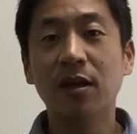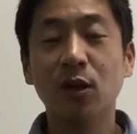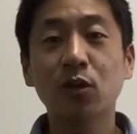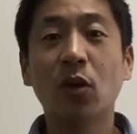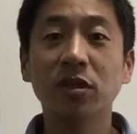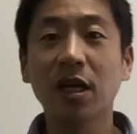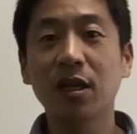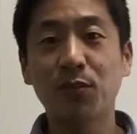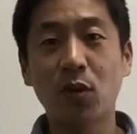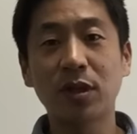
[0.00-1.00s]
이것도
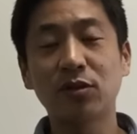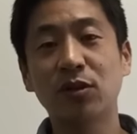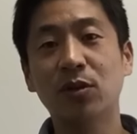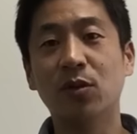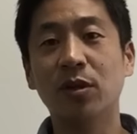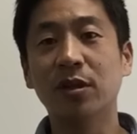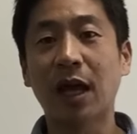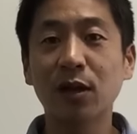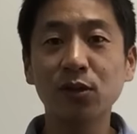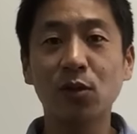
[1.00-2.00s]
언젠가는 포화될 수 있고
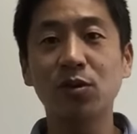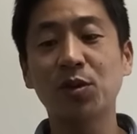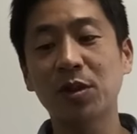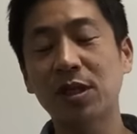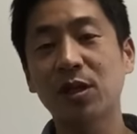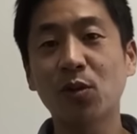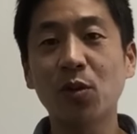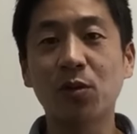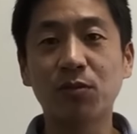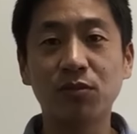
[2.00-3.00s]
다른 솔루션 회사들이
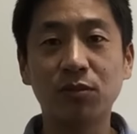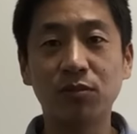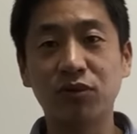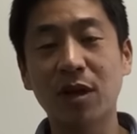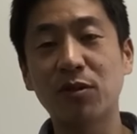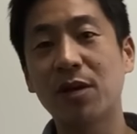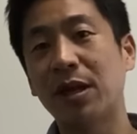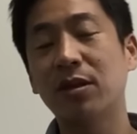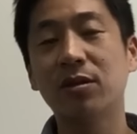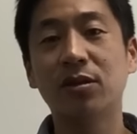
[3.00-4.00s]
또 부랴부랴
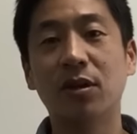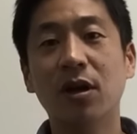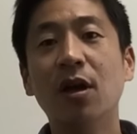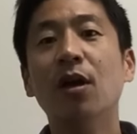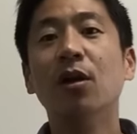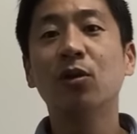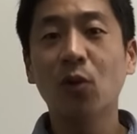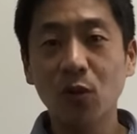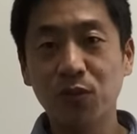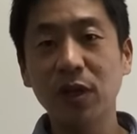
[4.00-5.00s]
만들어서
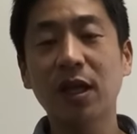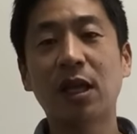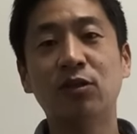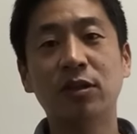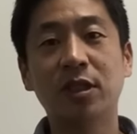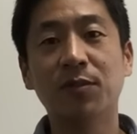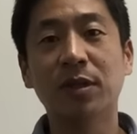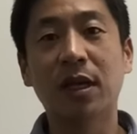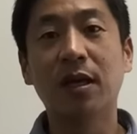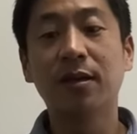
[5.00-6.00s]
또 뿌리게 될 수 있습니다.
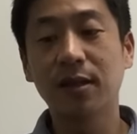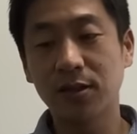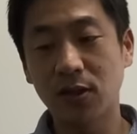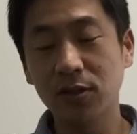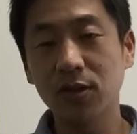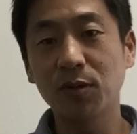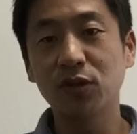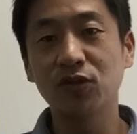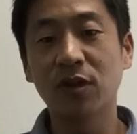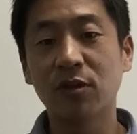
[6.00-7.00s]
그래서 선점이
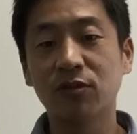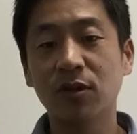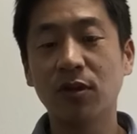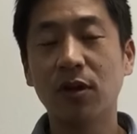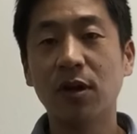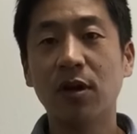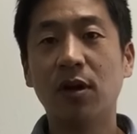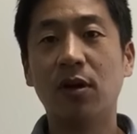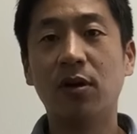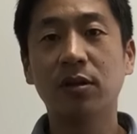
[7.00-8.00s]
중요하고요.
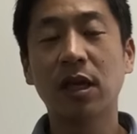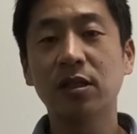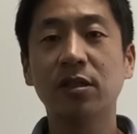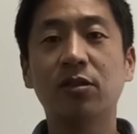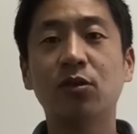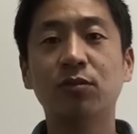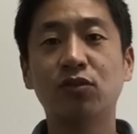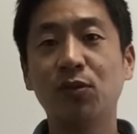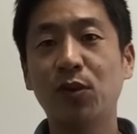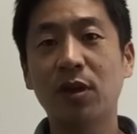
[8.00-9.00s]
어, 대신 저는
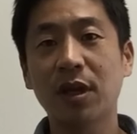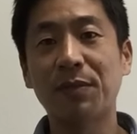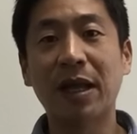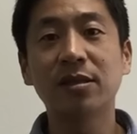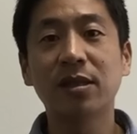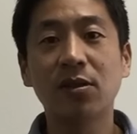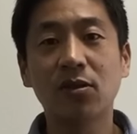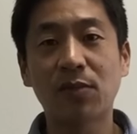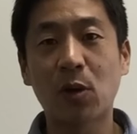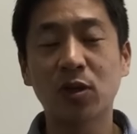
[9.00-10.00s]
불필요하게 많은
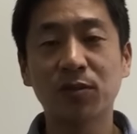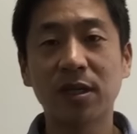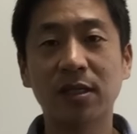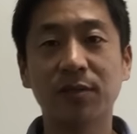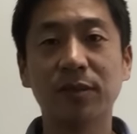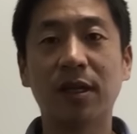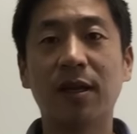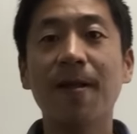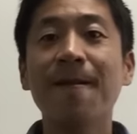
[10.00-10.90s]
셀러를 받고 싶지 않습니다.